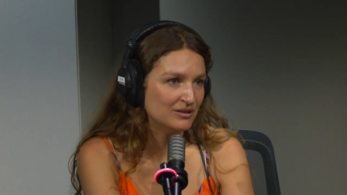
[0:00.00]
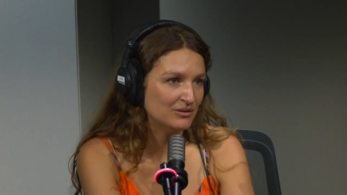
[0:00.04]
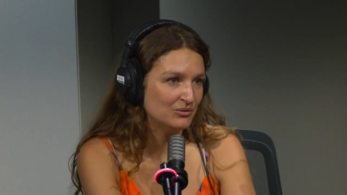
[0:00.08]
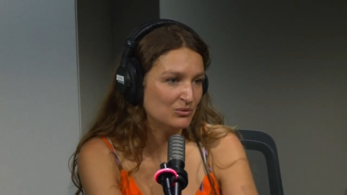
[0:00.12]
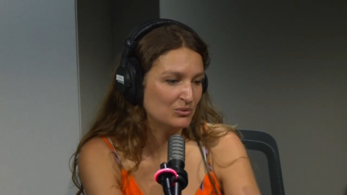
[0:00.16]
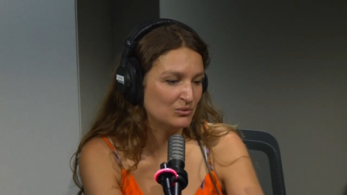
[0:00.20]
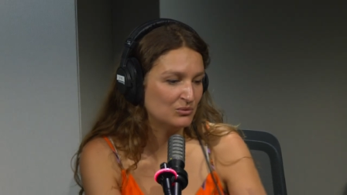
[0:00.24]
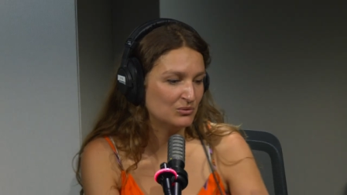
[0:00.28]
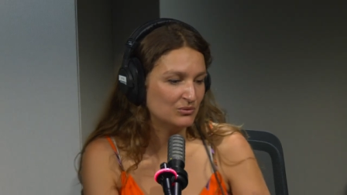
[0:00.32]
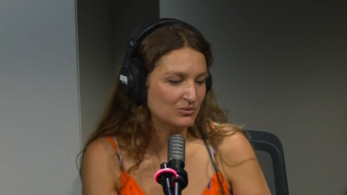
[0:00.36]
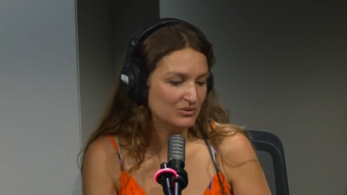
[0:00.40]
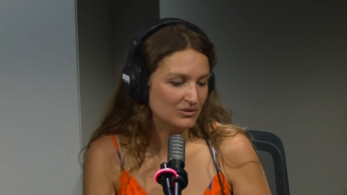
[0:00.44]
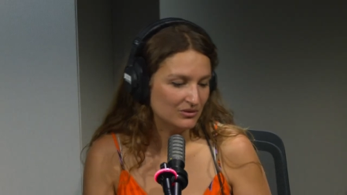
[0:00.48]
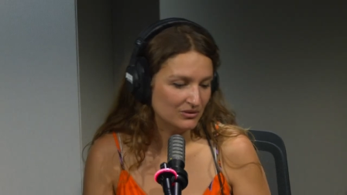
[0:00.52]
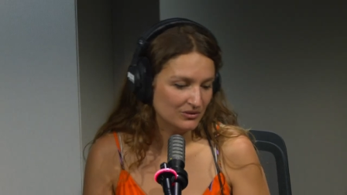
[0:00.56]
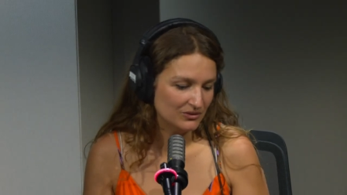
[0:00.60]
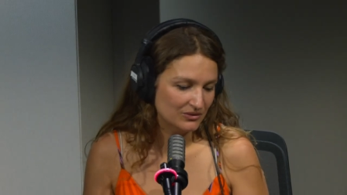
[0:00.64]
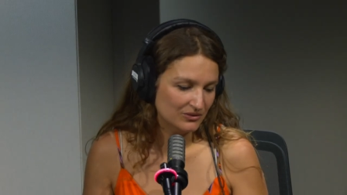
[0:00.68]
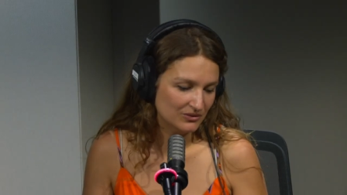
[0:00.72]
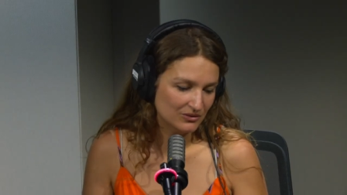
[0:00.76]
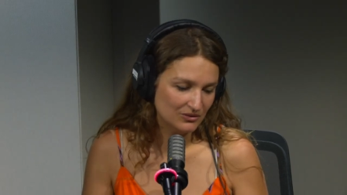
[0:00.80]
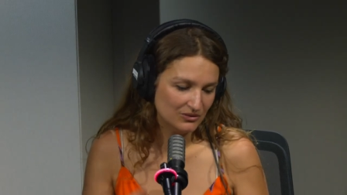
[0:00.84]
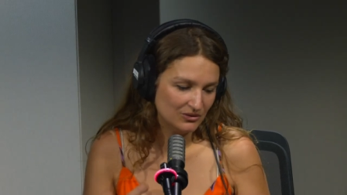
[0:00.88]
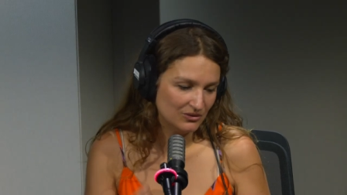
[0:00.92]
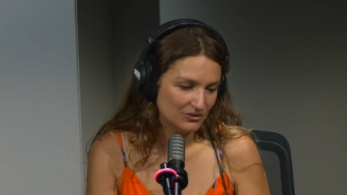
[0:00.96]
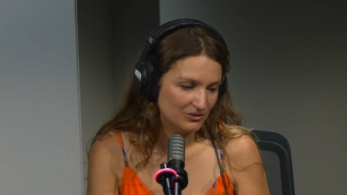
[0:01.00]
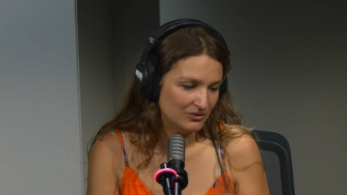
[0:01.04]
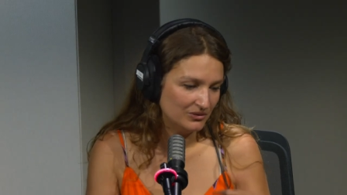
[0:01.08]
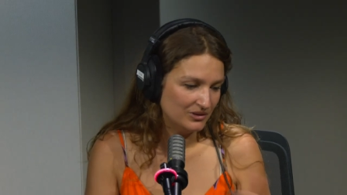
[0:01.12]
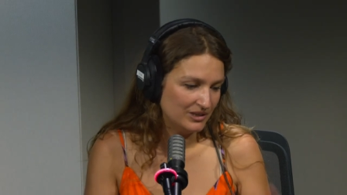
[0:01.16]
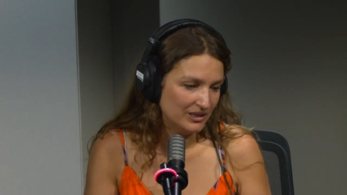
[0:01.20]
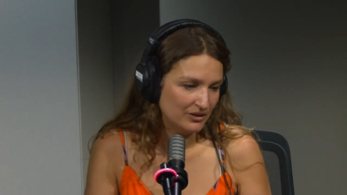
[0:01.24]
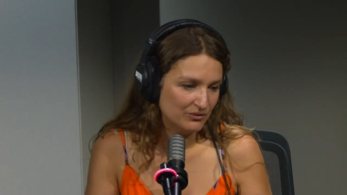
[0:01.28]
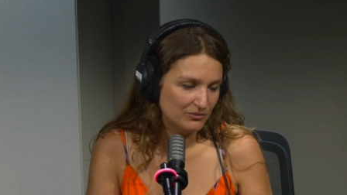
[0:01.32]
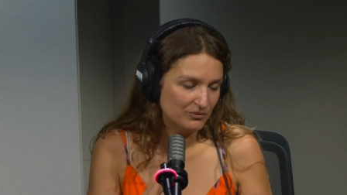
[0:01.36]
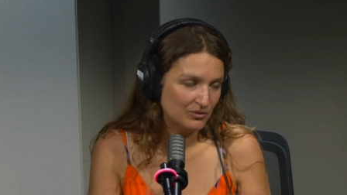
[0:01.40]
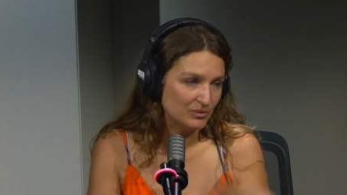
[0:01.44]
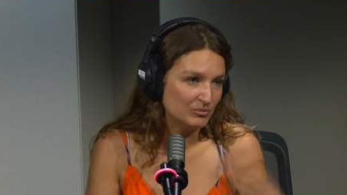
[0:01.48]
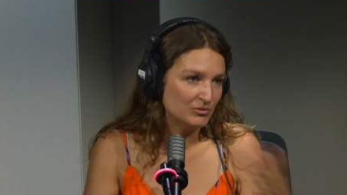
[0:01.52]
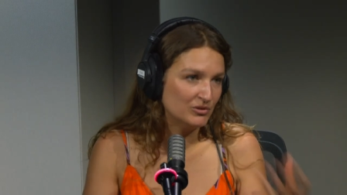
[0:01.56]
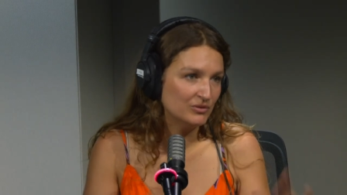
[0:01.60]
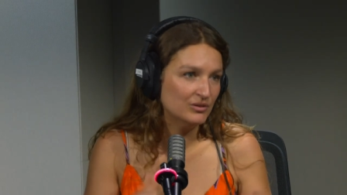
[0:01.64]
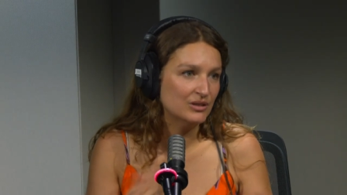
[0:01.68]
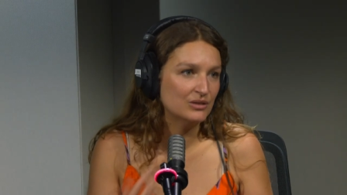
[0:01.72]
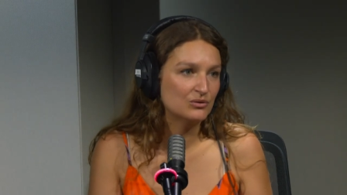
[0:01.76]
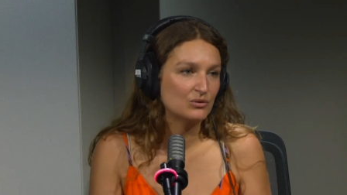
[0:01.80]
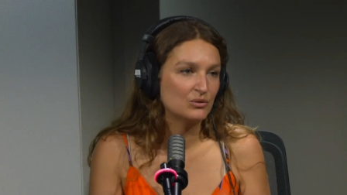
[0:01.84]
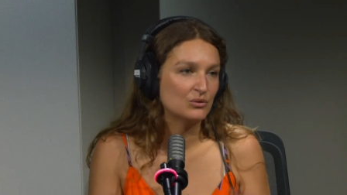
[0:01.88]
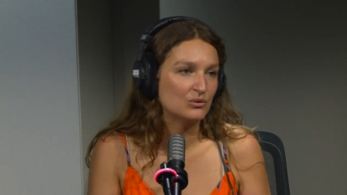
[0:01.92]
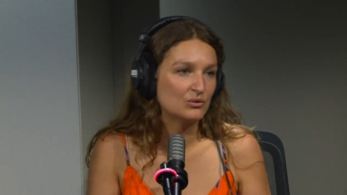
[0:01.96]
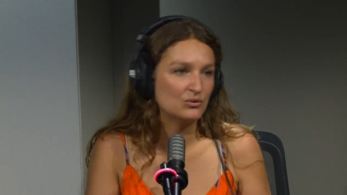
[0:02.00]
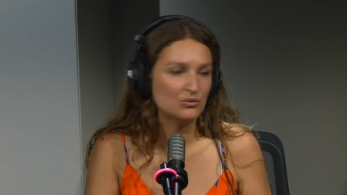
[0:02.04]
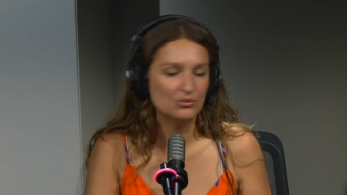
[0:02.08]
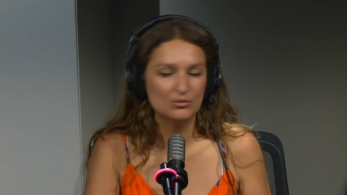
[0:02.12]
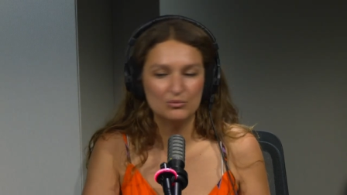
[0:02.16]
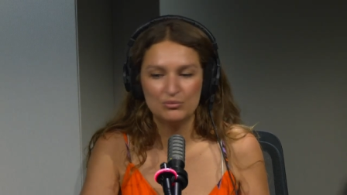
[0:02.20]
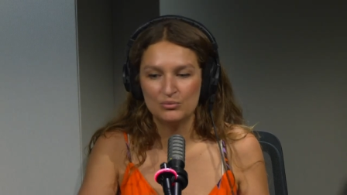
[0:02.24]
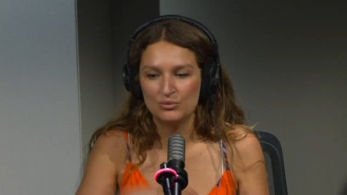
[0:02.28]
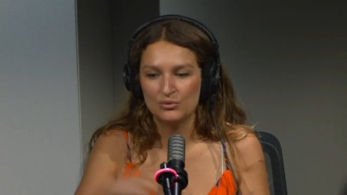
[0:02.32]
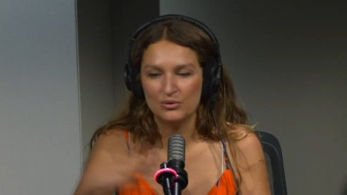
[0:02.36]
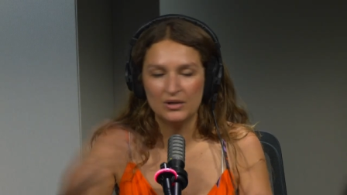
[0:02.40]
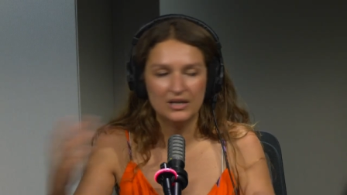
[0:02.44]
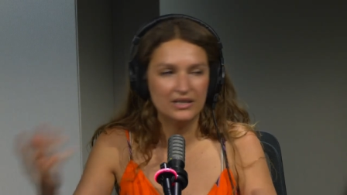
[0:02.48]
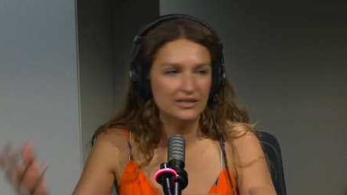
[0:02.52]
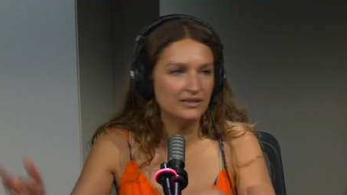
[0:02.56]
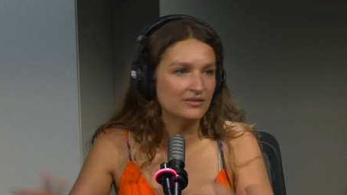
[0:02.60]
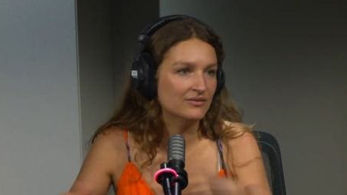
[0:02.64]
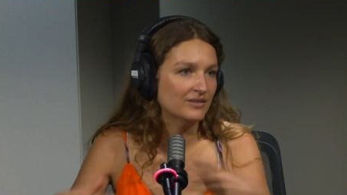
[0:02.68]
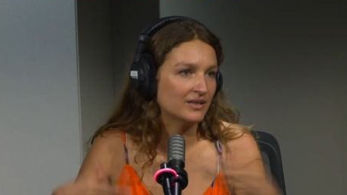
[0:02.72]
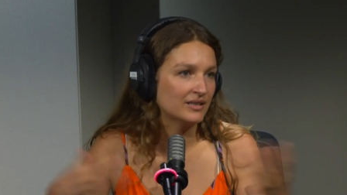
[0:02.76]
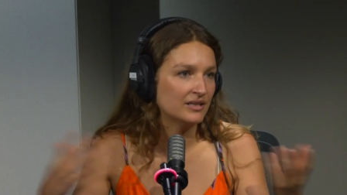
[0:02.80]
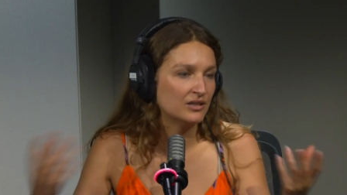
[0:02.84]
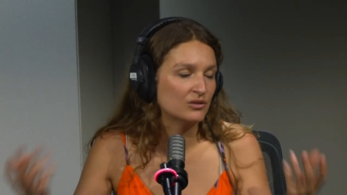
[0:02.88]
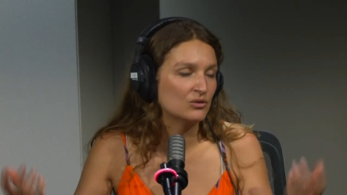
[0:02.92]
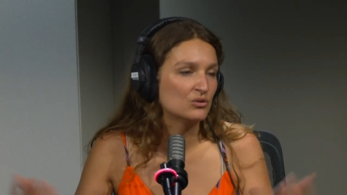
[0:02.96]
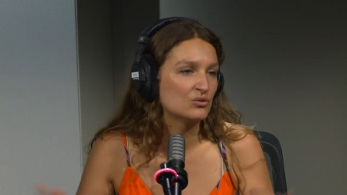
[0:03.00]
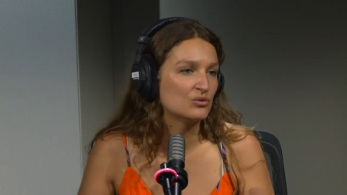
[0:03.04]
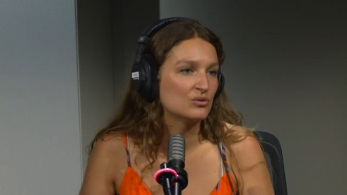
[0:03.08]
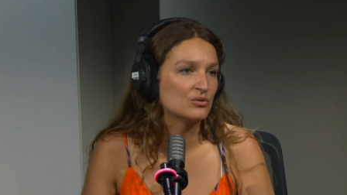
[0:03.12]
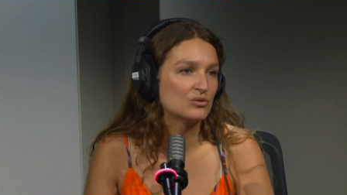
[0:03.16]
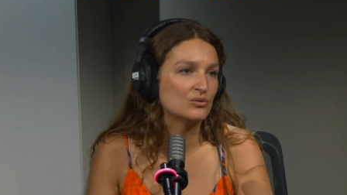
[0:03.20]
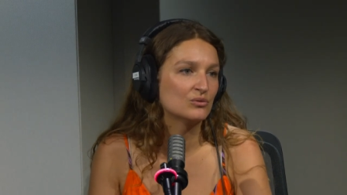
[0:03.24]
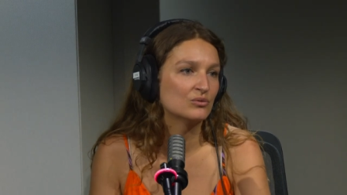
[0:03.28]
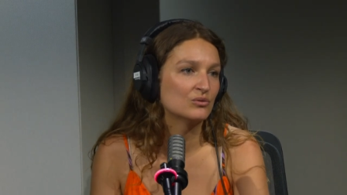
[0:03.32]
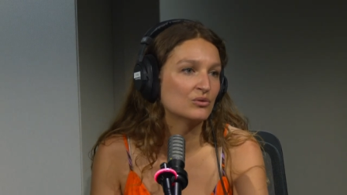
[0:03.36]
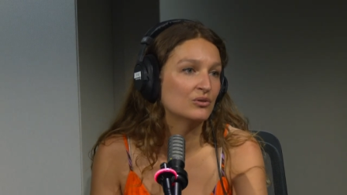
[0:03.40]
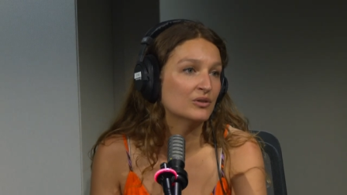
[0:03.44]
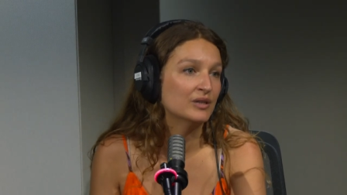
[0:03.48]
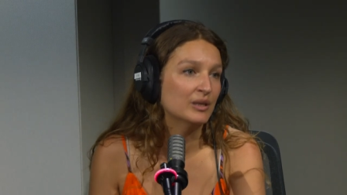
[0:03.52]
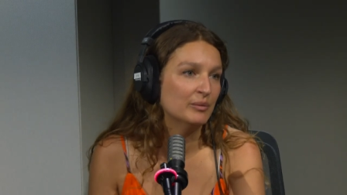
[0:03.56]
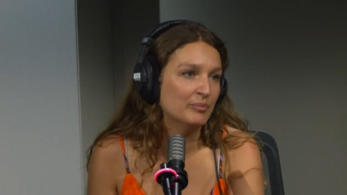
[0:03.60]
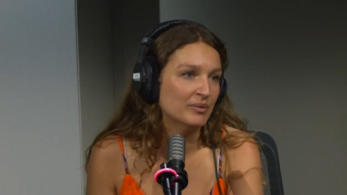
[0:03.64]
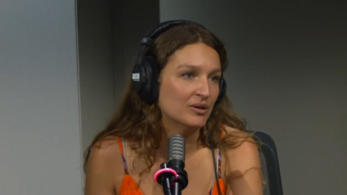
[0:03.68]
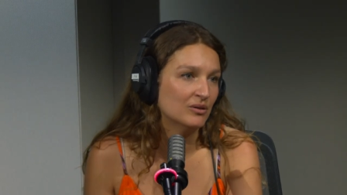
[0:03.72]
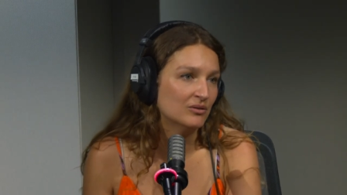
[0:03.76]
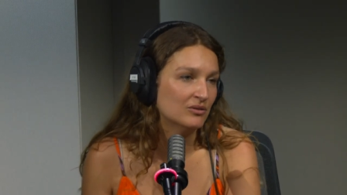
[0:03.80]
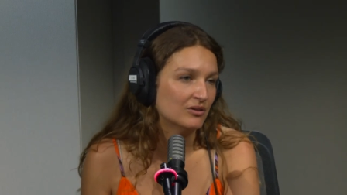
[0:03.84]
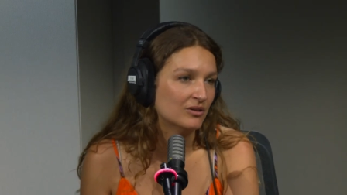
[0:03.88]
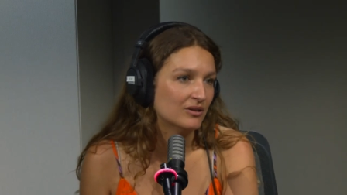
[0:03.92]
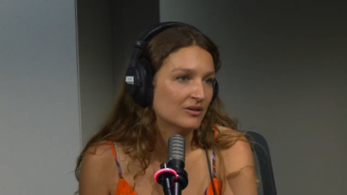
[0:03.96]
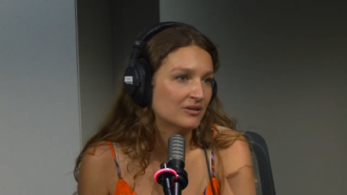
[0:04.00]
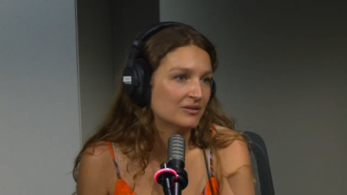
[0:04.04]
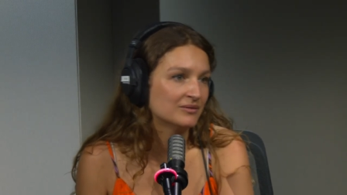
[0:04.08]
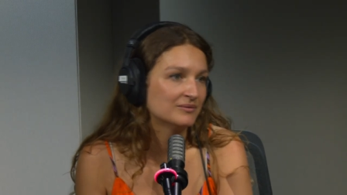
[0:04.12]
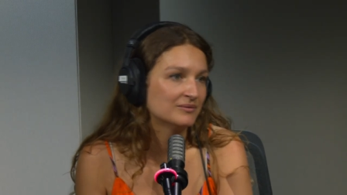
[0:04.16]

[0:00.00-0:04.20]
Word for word: du coup, qu'il y ait une forme de destruction pour aller vers quelque chose qu'on ne connaît pas encore.